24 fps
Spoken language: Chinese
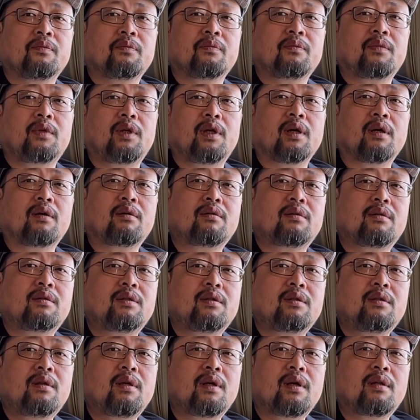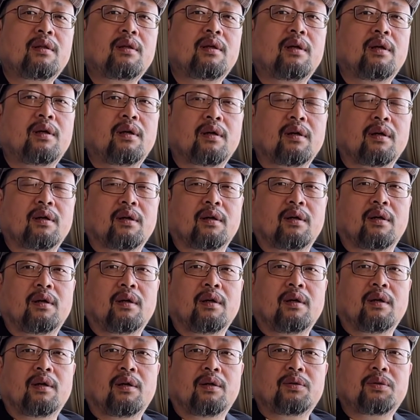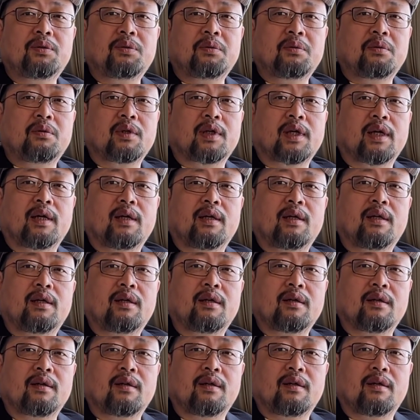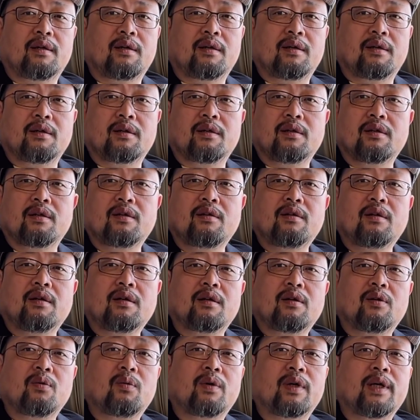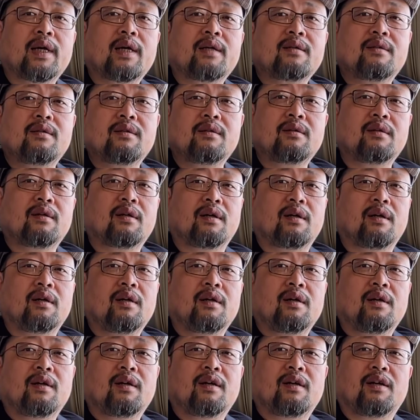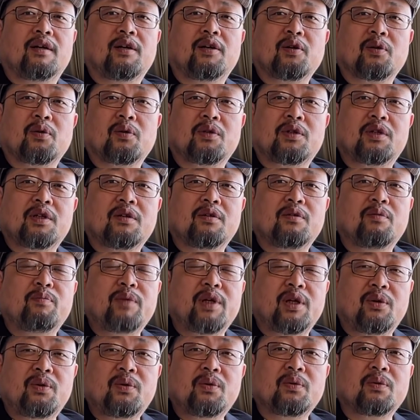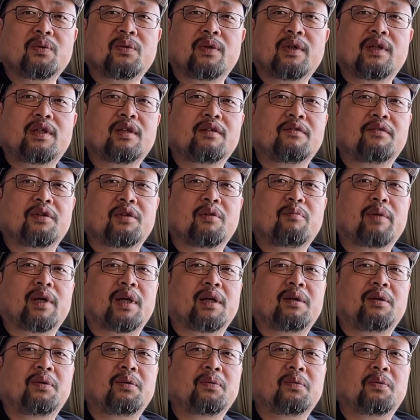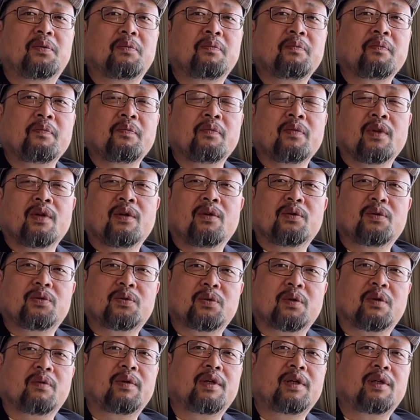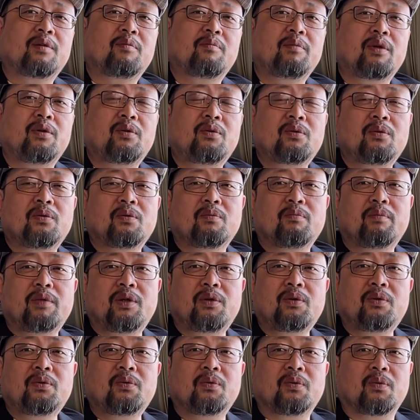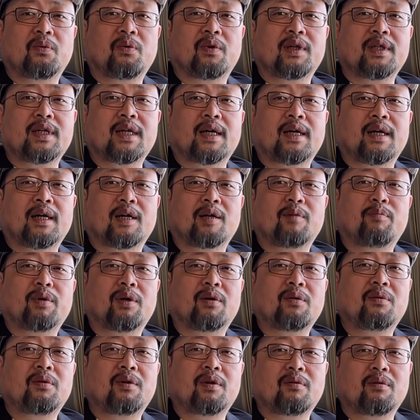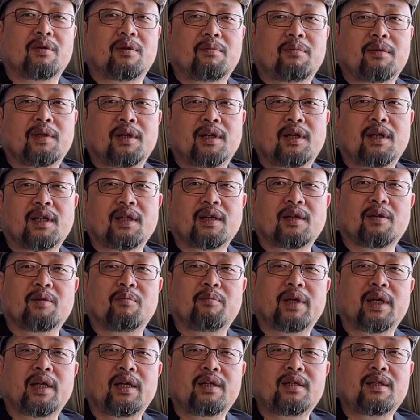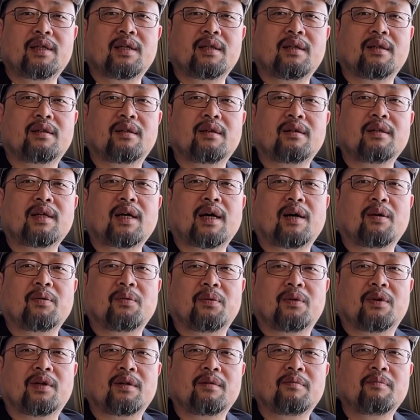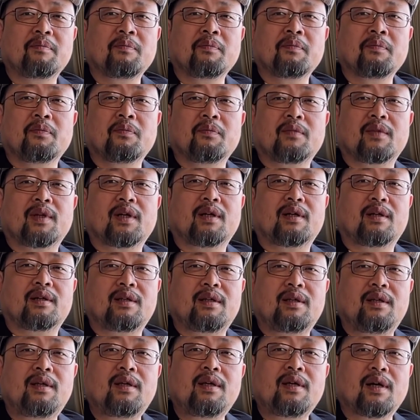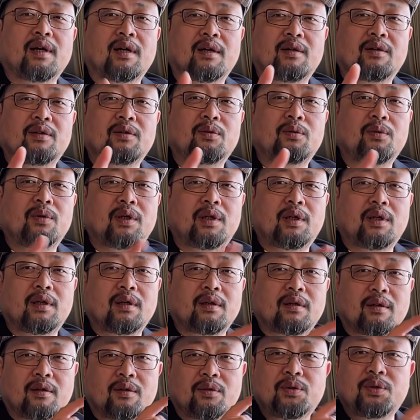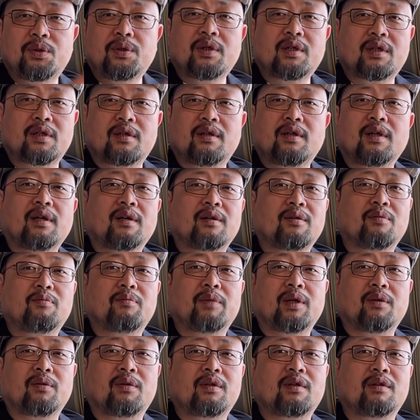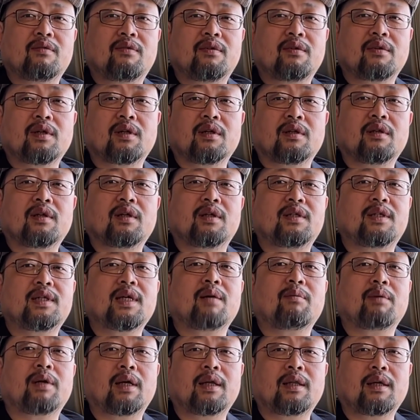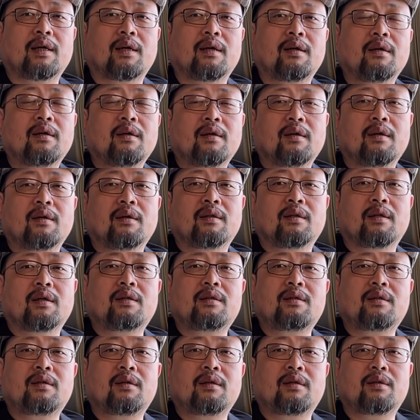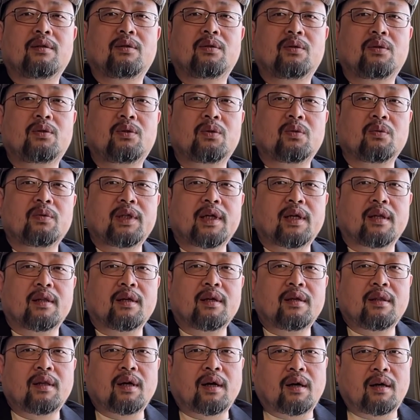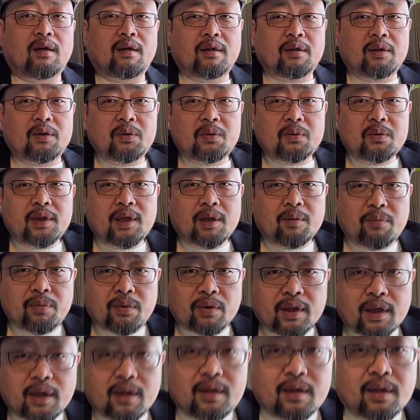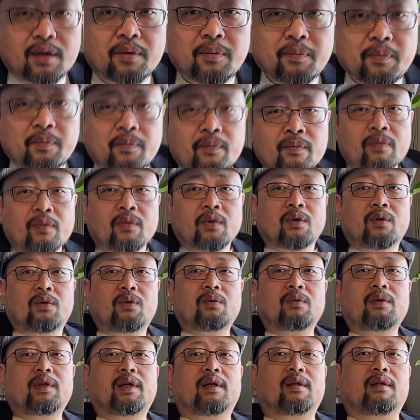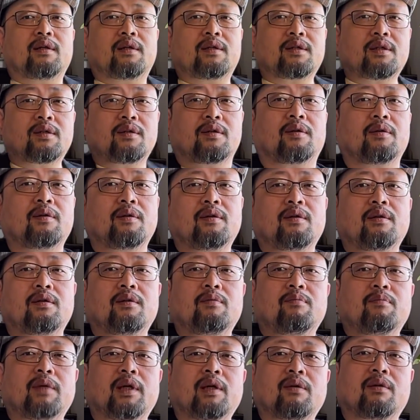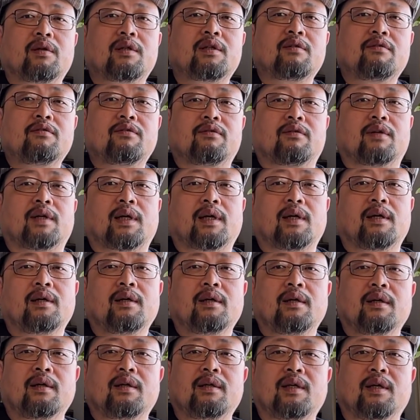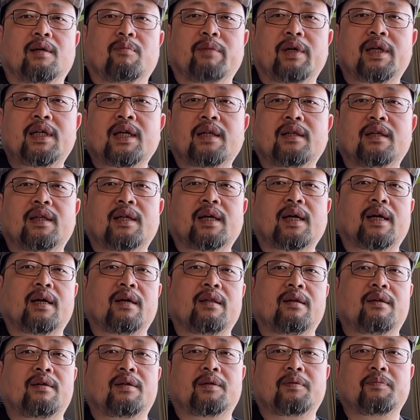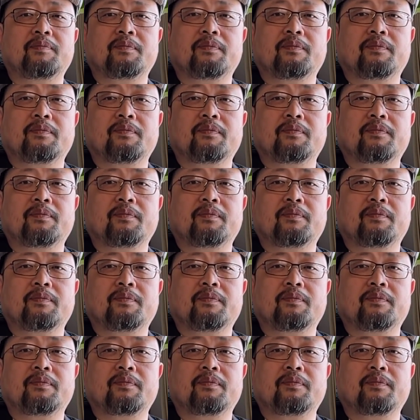你要是今天那个去给这个各个国家测，呃政民众对政府的满意度，所谓的民众民主国家呀，包括我们的这个美间的灯塔国，那一样对这个确实让美国政府可能很下不来台，但是呢，重点在哪儿呢？重点不在这儿，重点呢是美国政府啊也没站在台子上。